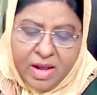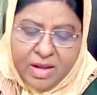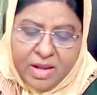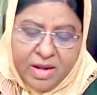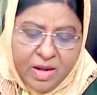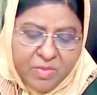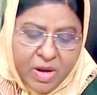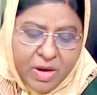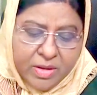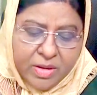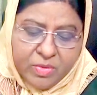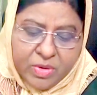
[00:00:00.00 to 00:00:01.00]
ஆனால் நம்ம
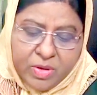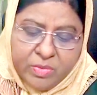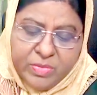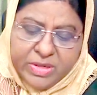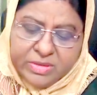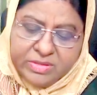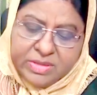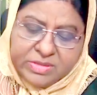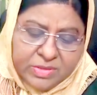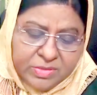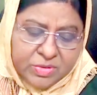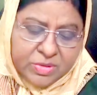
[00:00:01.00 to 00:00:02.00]
ஆண்டவரோ மிகுந்த
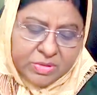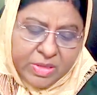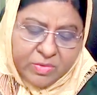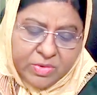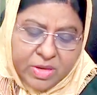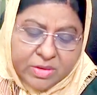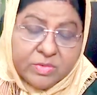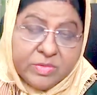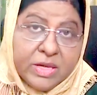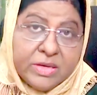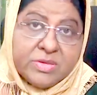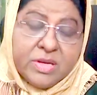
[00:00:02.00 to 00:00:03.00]
சந்தோஷத்தை
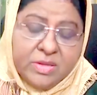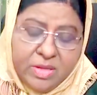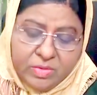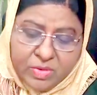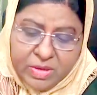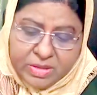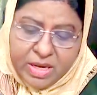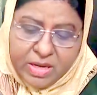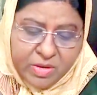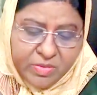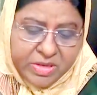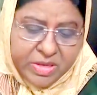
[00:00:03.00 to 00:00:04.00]
உண்டாக்கும் நற்செய்தி உங்களுக்கு
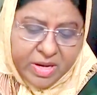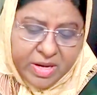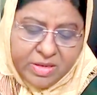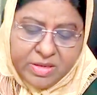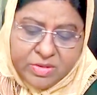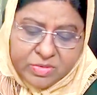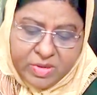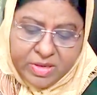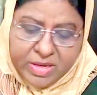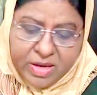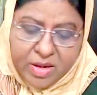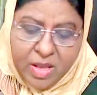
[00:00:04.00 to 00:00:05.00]
அறிவிக்கிறேன் என்று
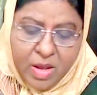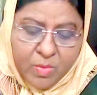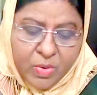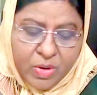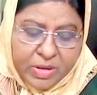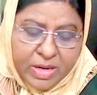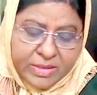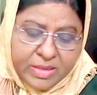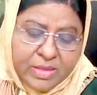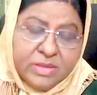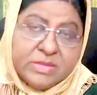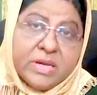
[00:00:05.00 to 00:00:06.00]
சொல்கிறார்
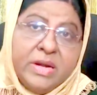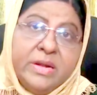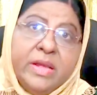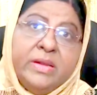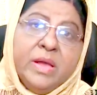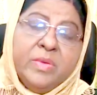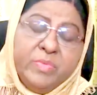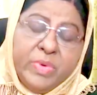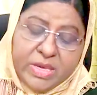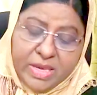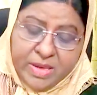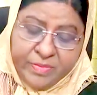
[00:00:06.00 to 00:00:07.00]
போராட்டங்கள் சண்டை
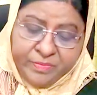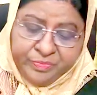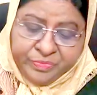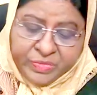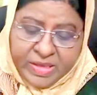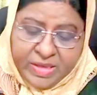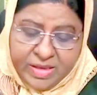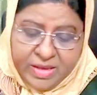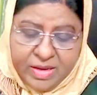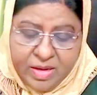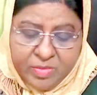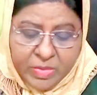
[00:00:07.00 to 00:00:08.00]
நம்பிக்கை
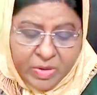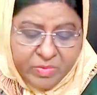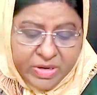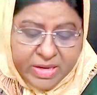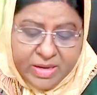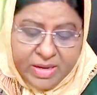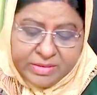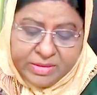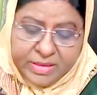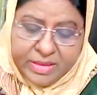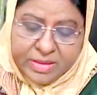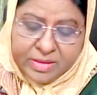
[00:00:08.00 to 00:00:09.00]
இல்லை நம்பிக்கை இல்லாத
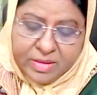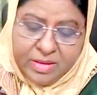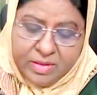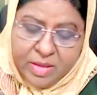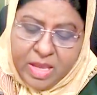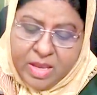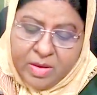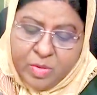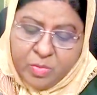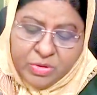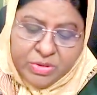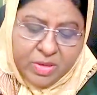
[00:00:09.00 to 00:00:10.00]
நேரங்களில்
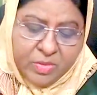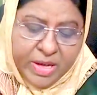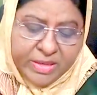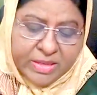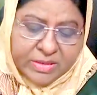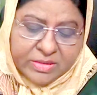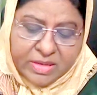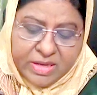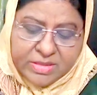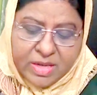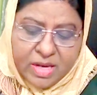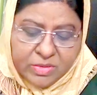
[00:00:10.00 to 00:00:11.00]
முற்றிலுமாய் கத்தரை
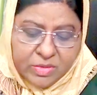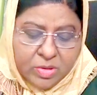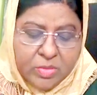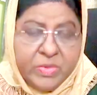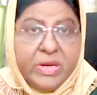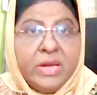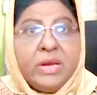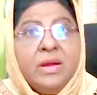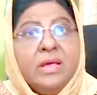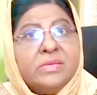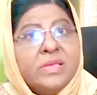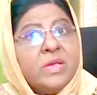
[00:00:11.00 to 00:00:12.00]
சார்ந்து கொள்ளும்
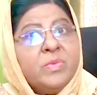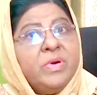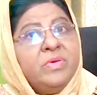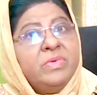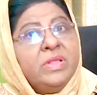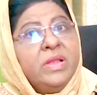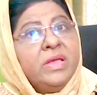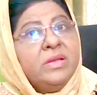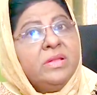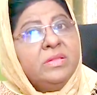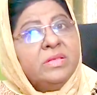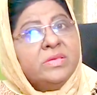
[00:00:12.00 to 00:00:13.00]
நீங்கள் அசைக்கப்படுவதில்லை
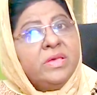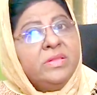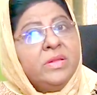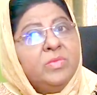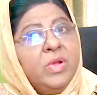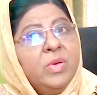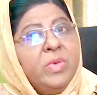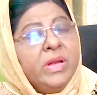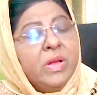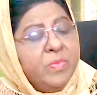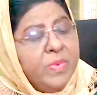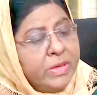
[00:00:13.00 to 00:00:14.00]
என்று இந்த செய்தியின்
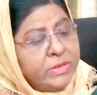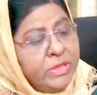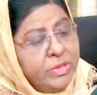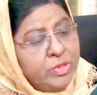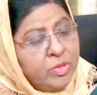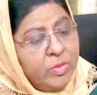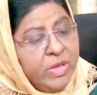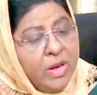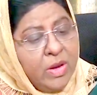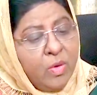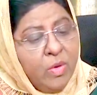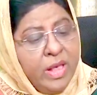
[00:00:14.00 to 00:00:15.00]
மூலமாய் நாம் பார்க்கின்றோம்
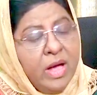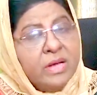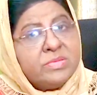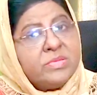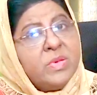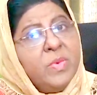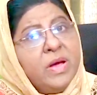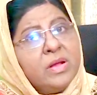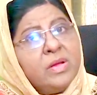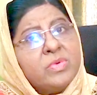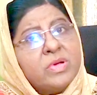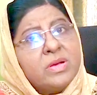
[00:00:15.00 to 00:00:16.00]
உங்களுடைய
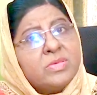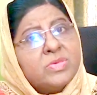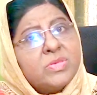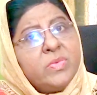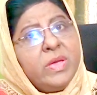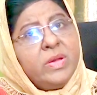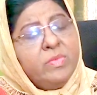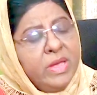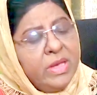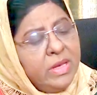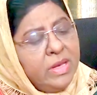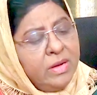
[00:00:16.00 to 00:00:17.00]
அஸ்திபாரம் கிறிஸ்துவின்
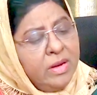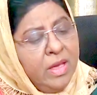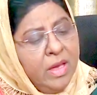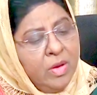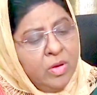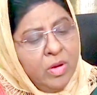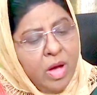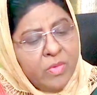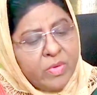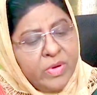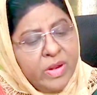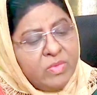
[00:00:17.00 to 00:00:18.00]
மேல்
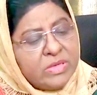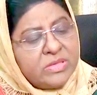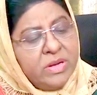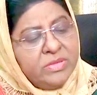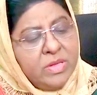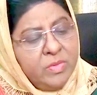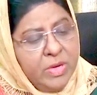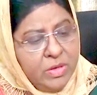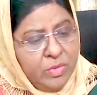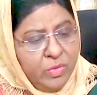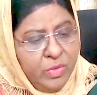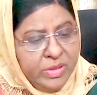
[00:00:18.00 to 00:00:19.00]
அவருடைய வசனத்தின்
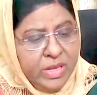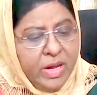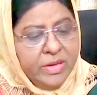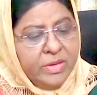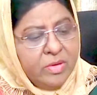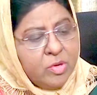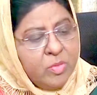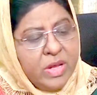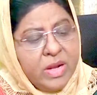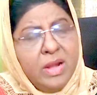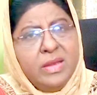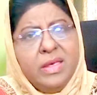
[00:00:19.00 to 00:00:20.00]
மேலும் உறுதியாக இருக்கும்
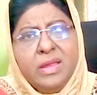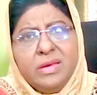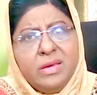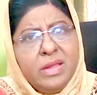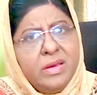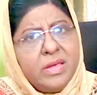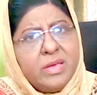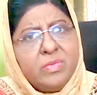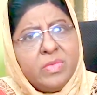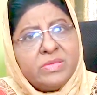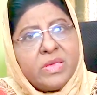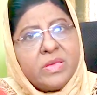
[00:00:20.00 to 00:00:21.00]
ஆனால்
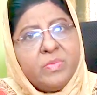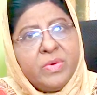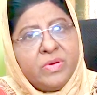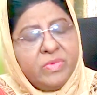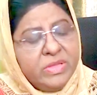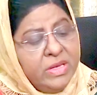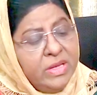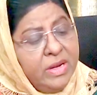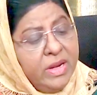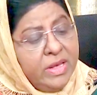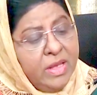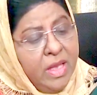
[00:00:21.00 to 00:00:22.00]
எந்தென்றைக்கும் அசைக்கப்படுவது
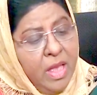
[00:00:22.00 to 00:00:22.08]
இல்லை